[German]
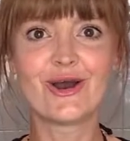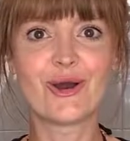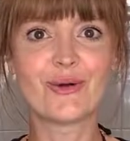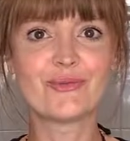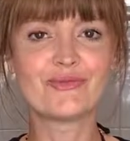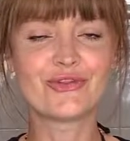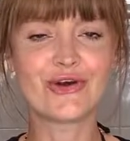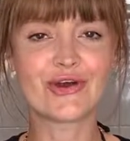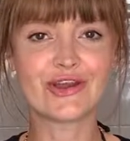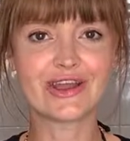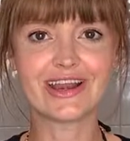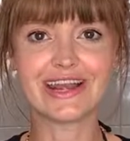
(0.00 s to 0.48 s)

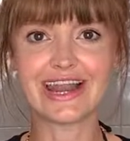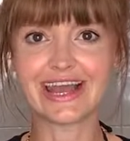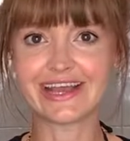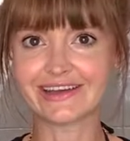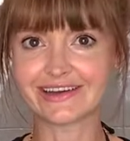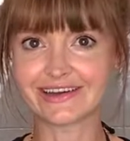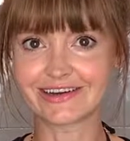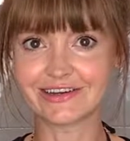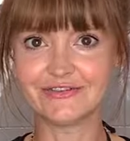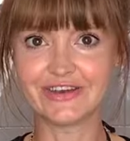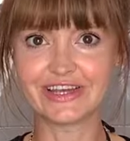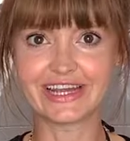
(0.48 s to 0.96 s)
um neue
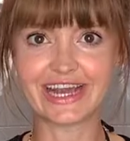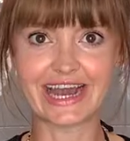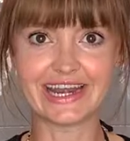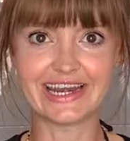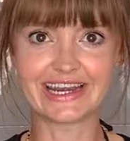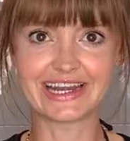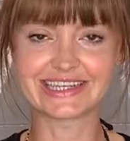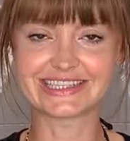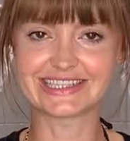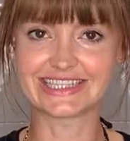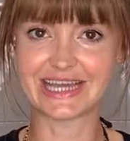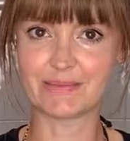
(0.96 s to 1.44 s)
leckere
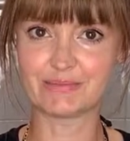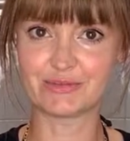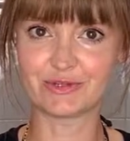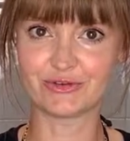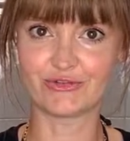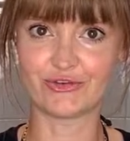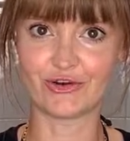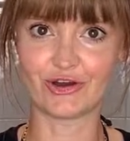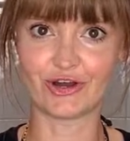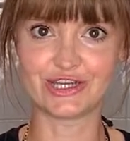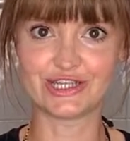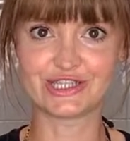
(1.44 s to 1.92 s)
vegane
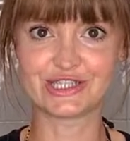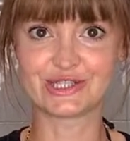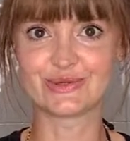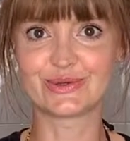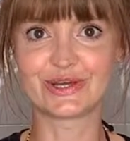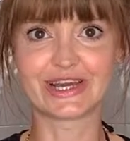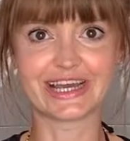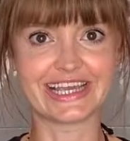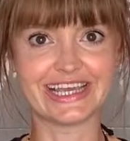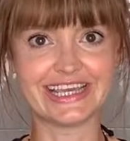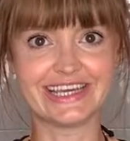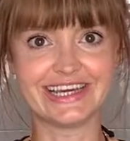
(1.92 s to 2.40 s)
Rezepte für euch
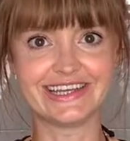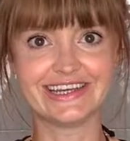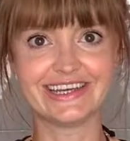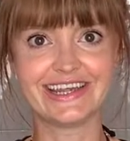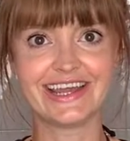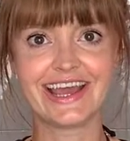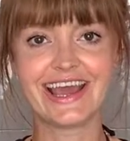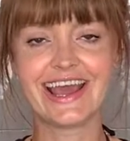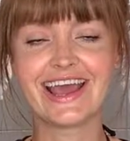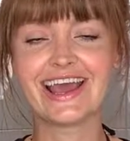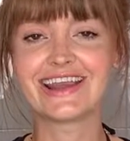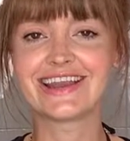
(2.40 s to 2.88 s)
zu kreieren.